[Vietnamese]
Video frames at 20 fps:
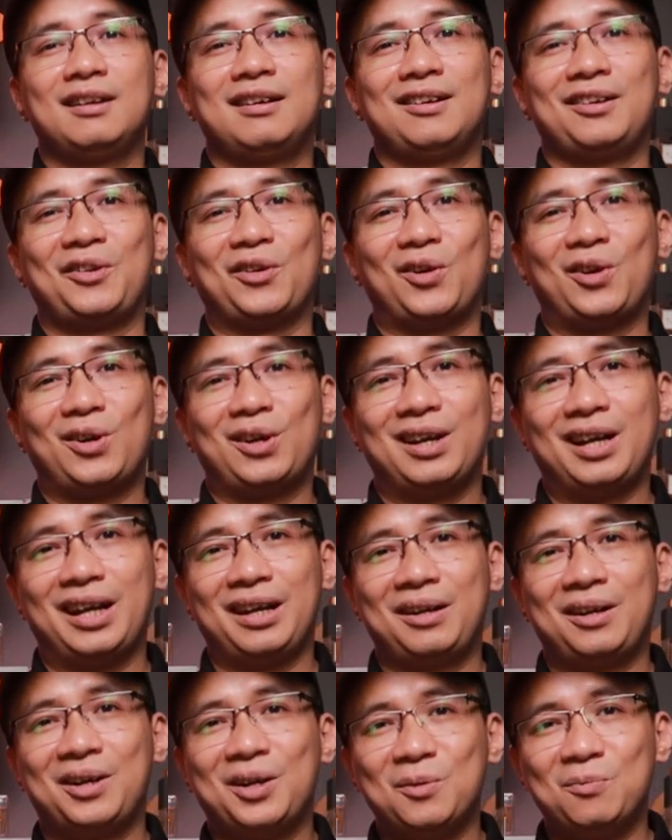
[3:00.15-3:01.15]
nó lại
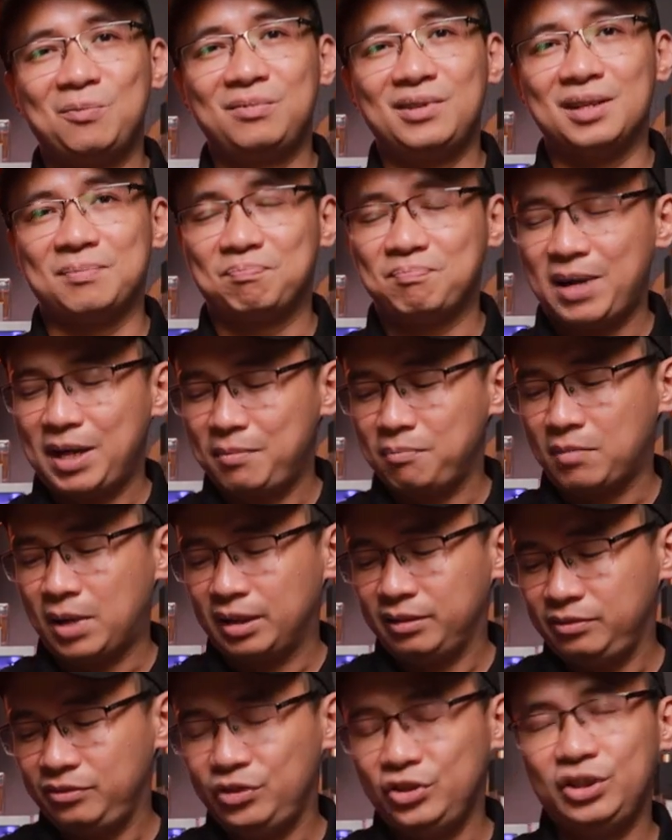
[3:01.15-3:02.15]
không được may
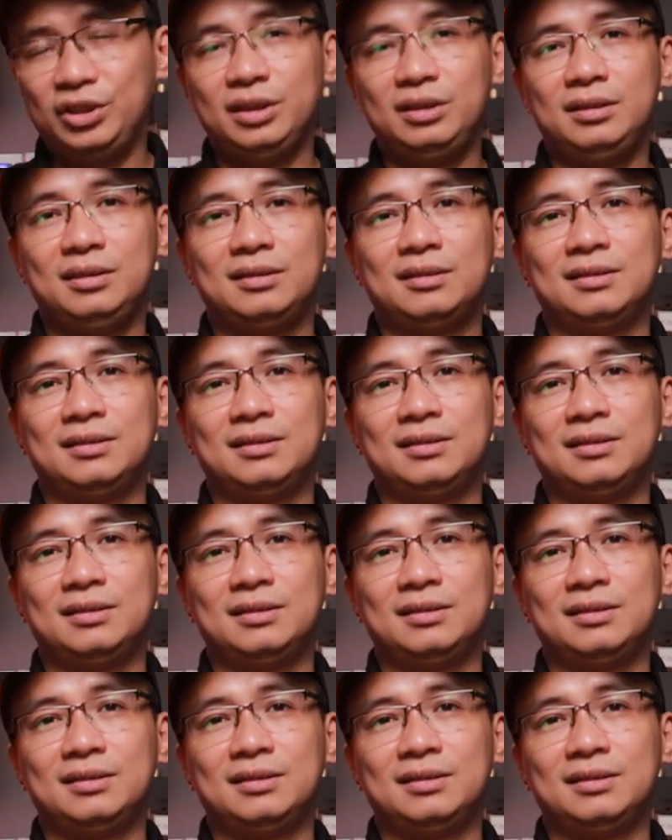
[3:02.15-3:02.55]
mắn như